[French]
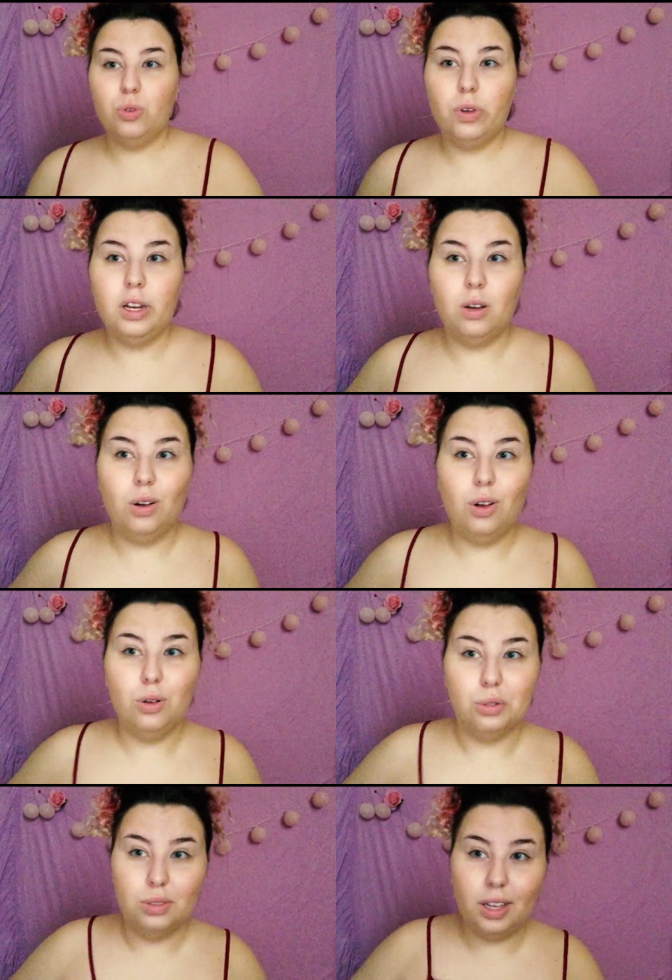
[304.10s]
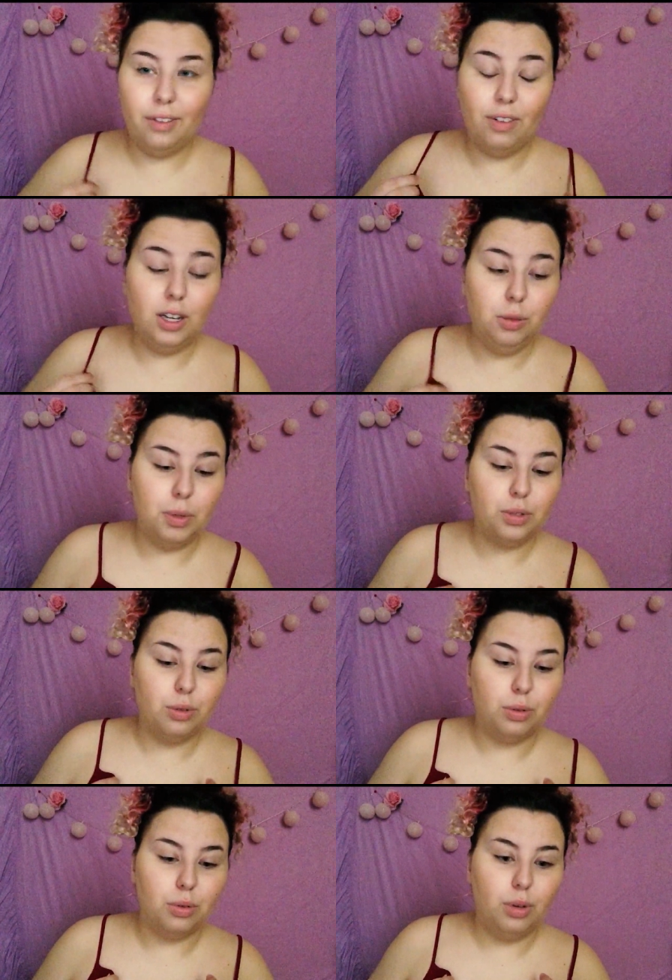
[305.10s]
est encore très vague parce que,
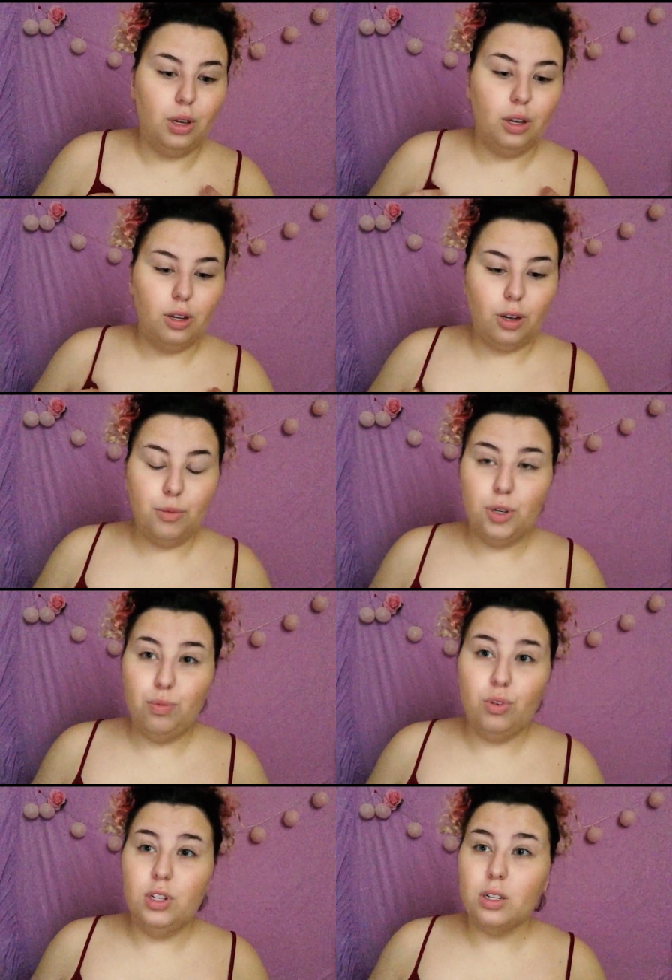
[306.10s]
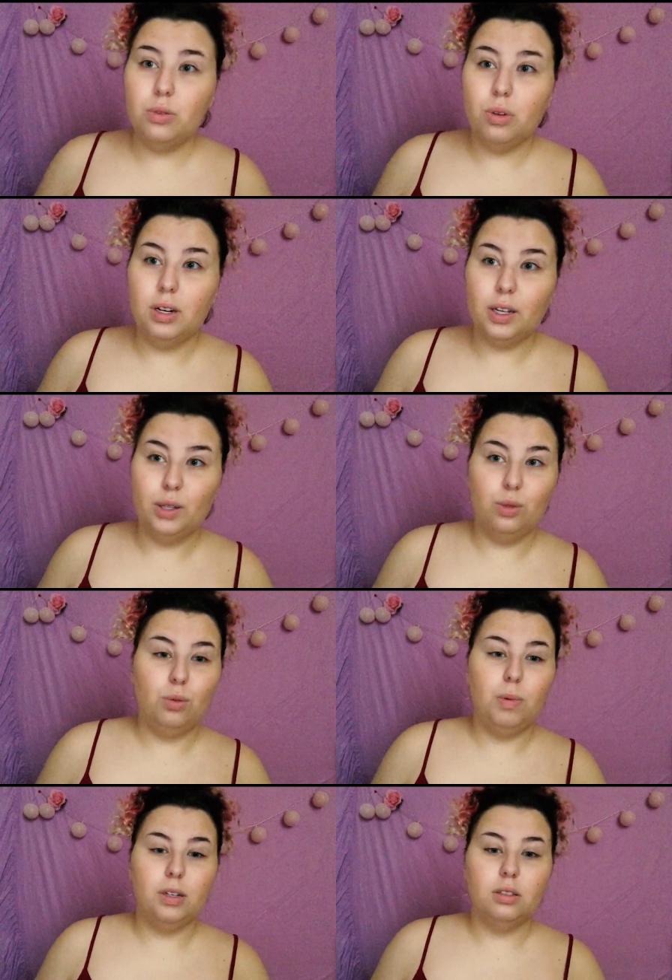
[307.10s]
comme j'ai pu le dire sur les réseaux, bah,
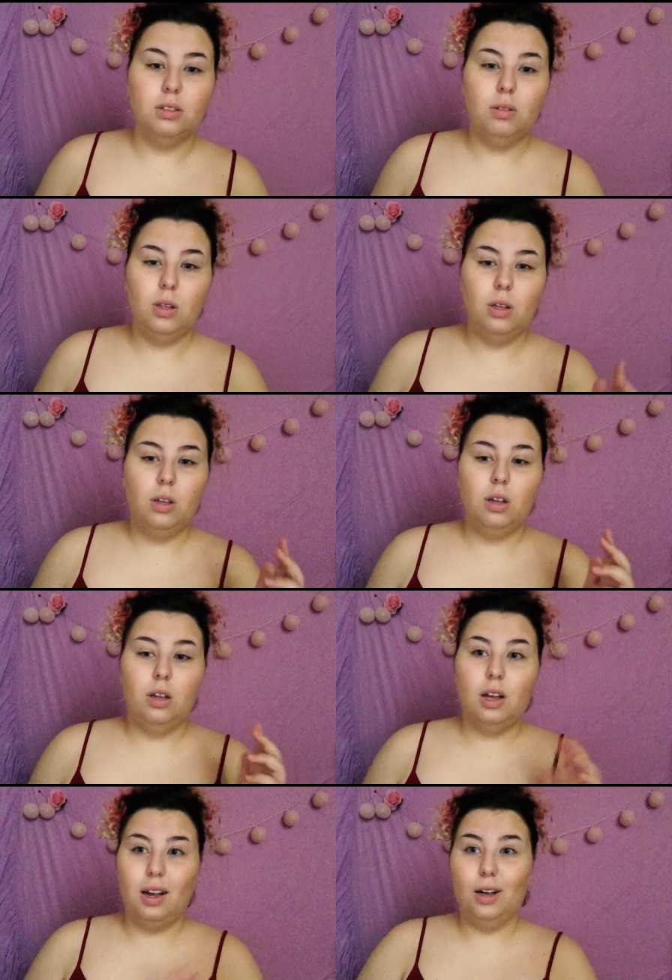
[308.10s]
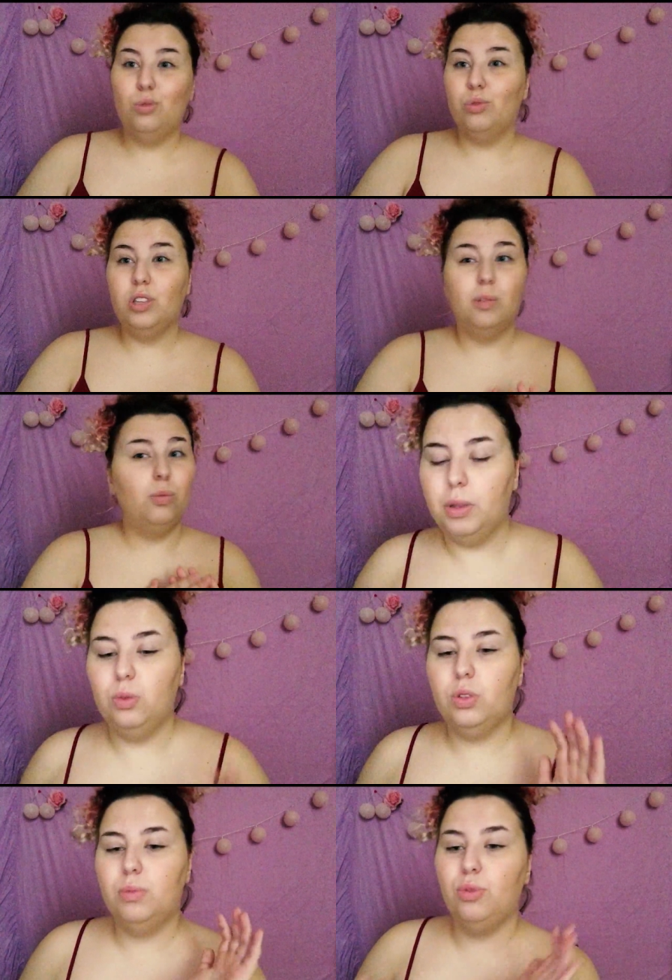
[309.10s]
à coup de Game of Thrones pour
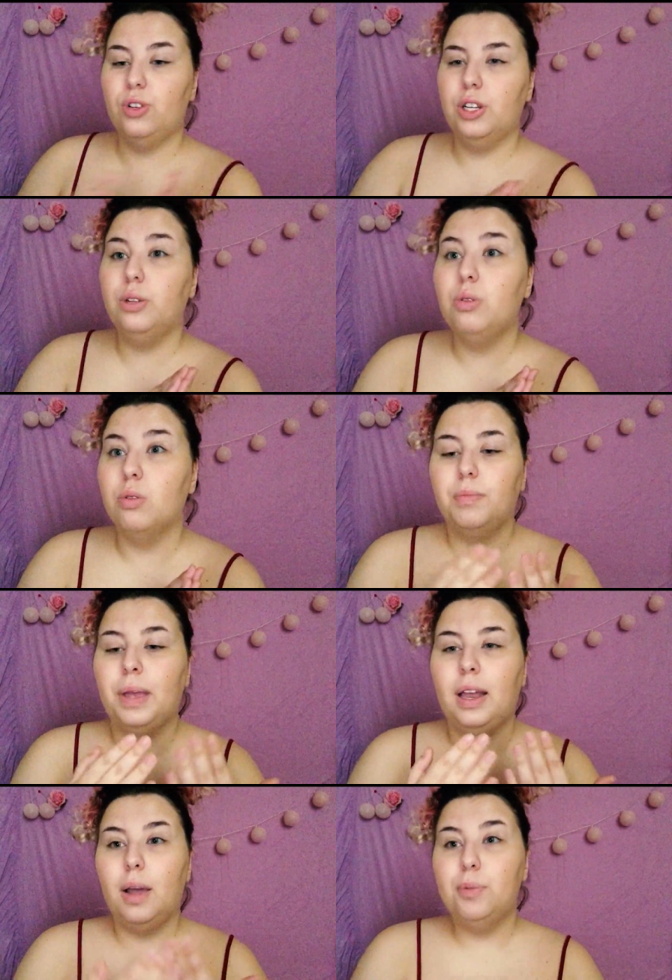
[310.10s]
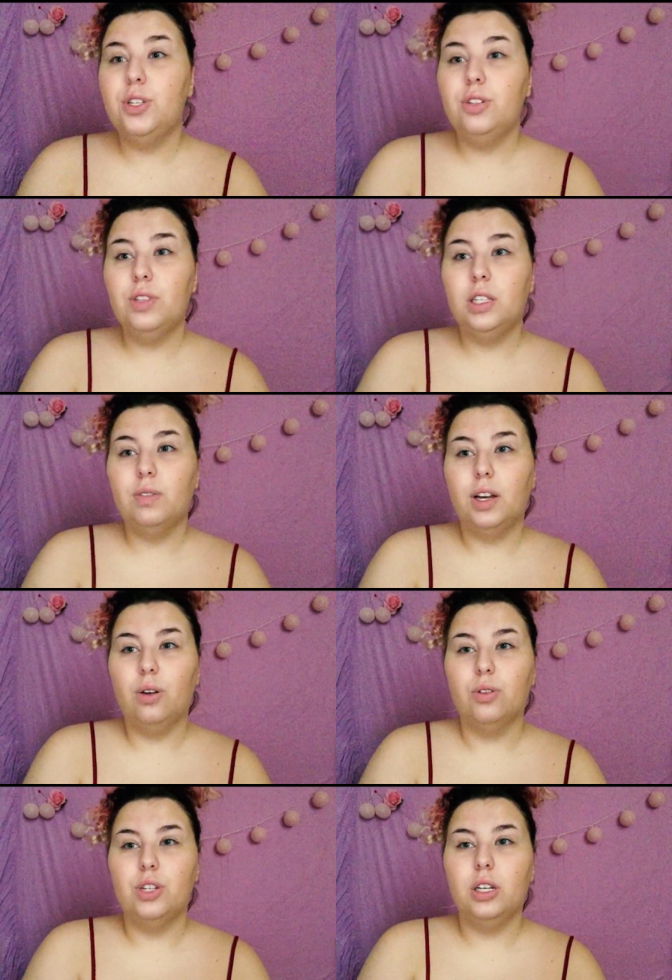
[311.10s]
dire que petite fille qui va
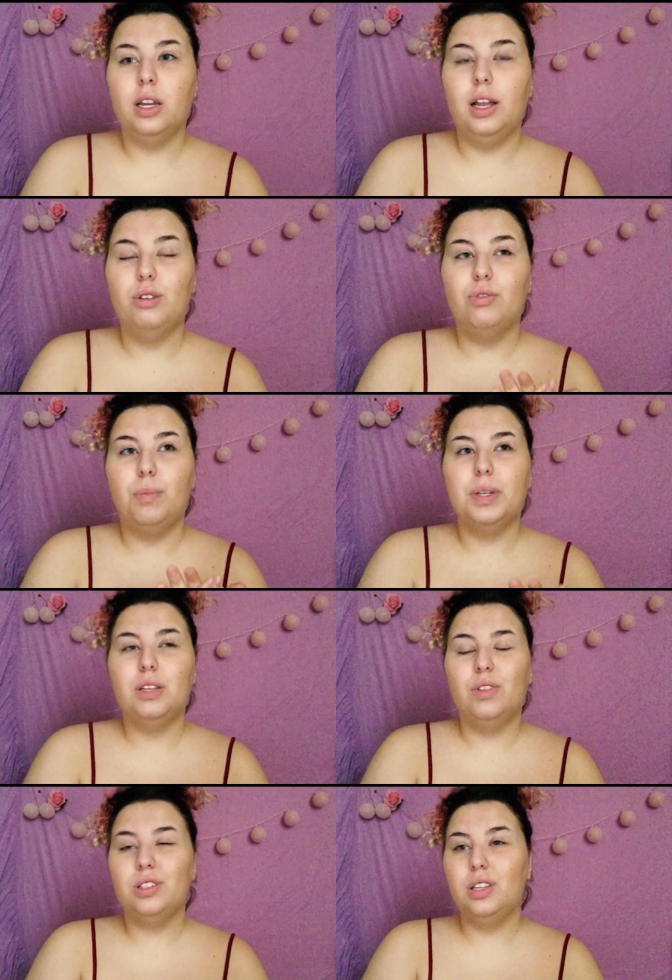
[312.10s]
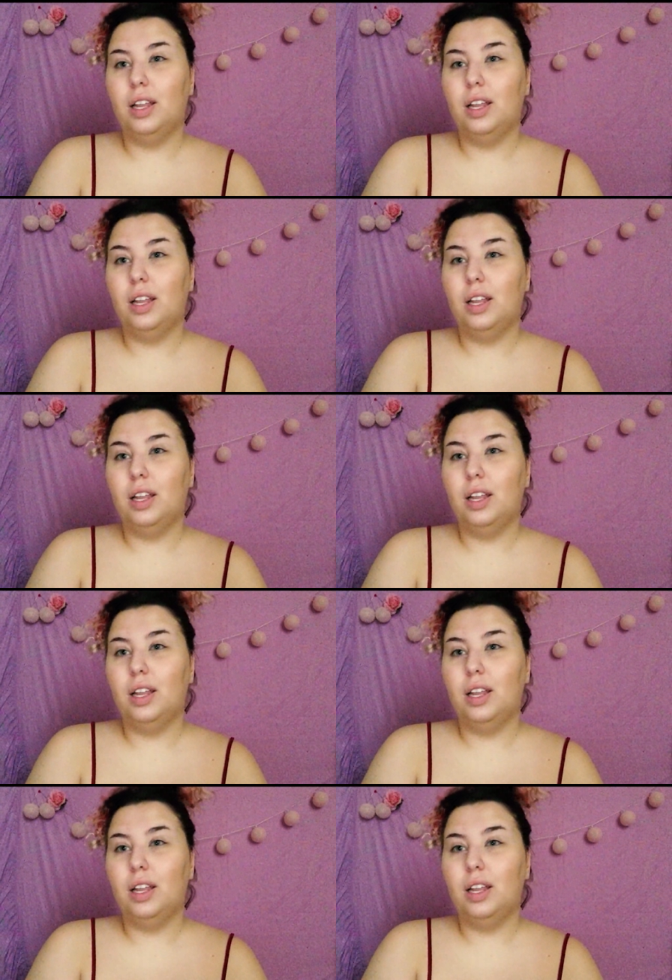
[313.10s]
grandir, elle ne va pas savoir ce qu'il l'attend.